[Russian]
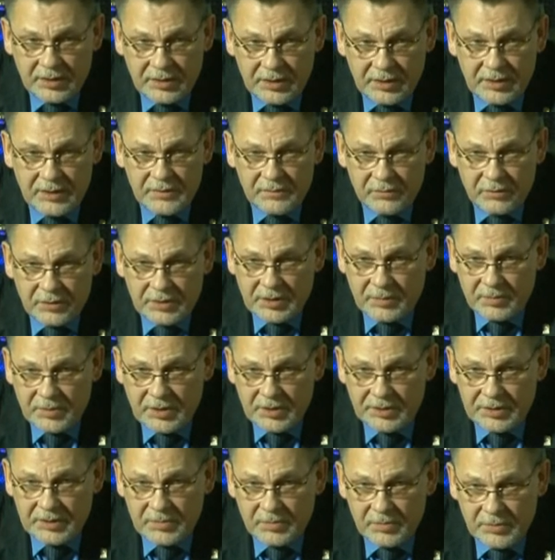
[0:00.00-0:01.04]
и его
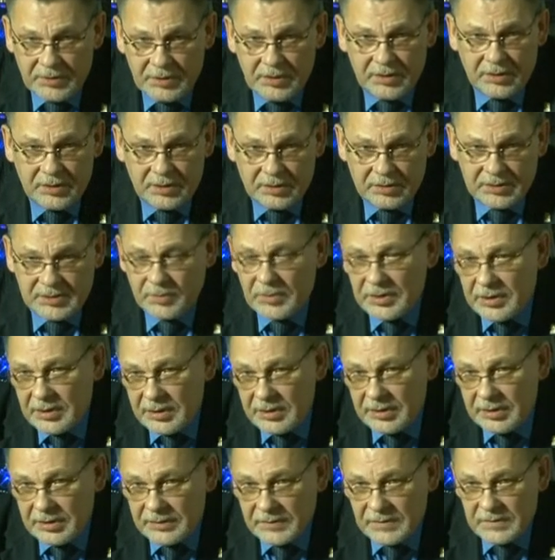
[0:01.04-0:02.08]
команды, мы
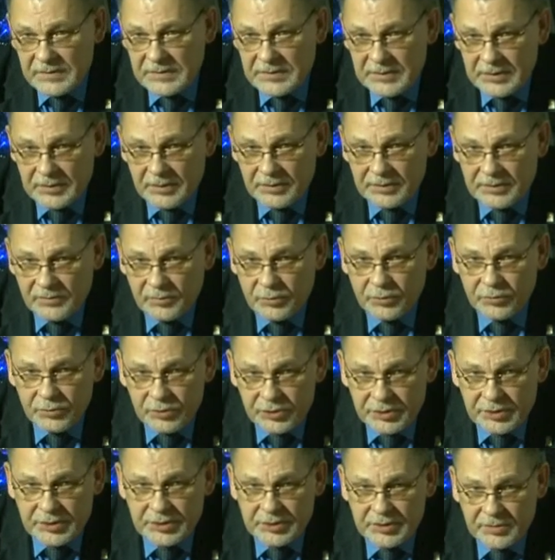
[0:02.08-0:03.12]
смогли это сделать. И в
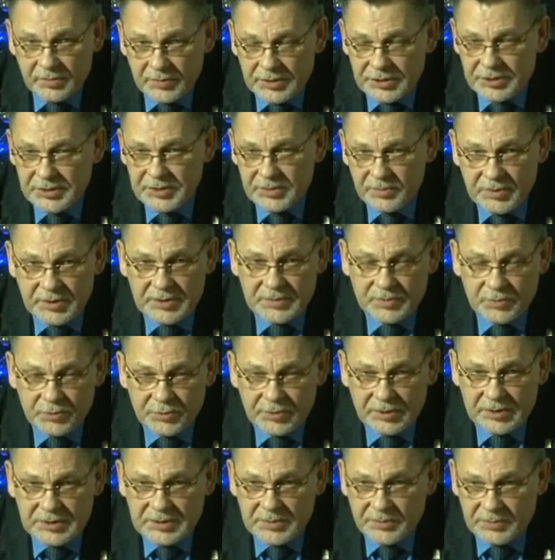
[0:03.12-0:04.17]
будущем Химаш теперь
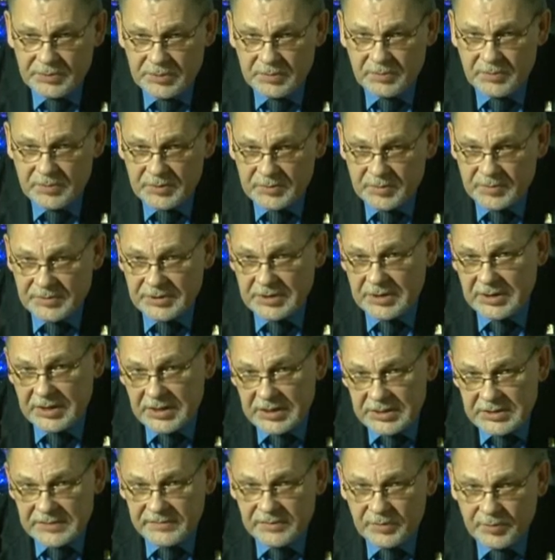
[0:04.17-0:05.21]
смотрится оптимизмом.
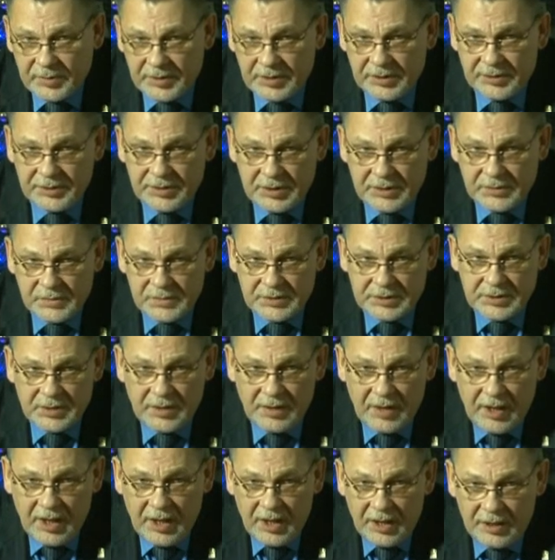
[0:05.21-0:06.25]
Заказы выполняются,
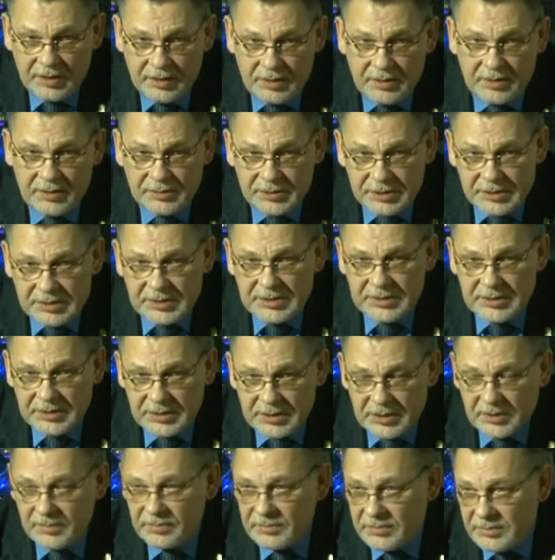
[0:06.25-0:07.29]
и жизнь
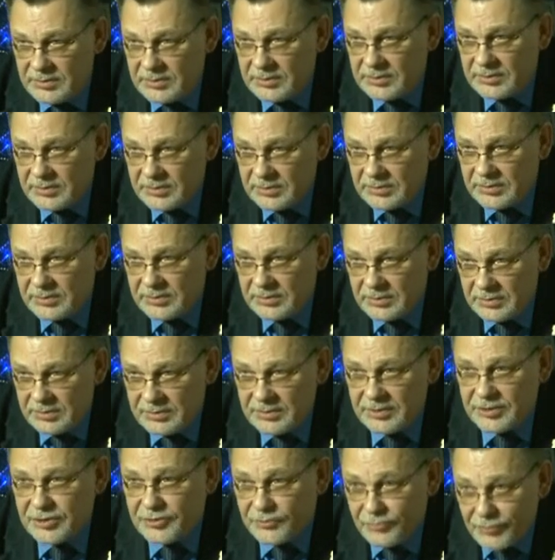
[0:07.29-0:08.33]
там
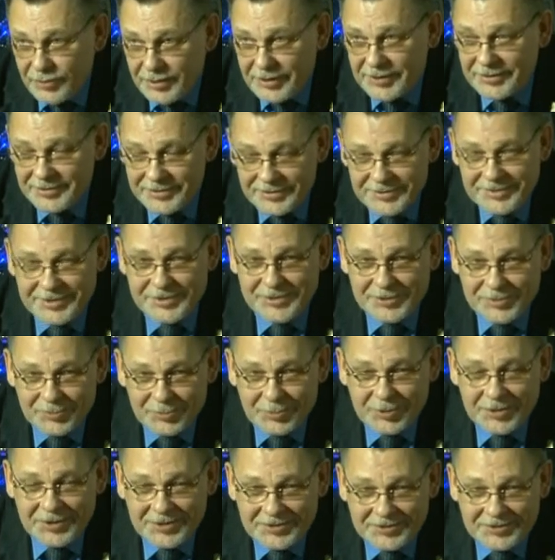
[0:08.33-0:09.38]
э, оживает, скажем
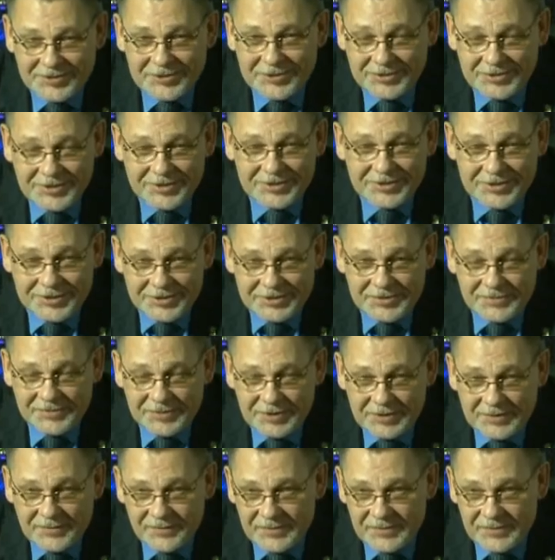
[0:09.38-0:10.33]
так, начинает оживать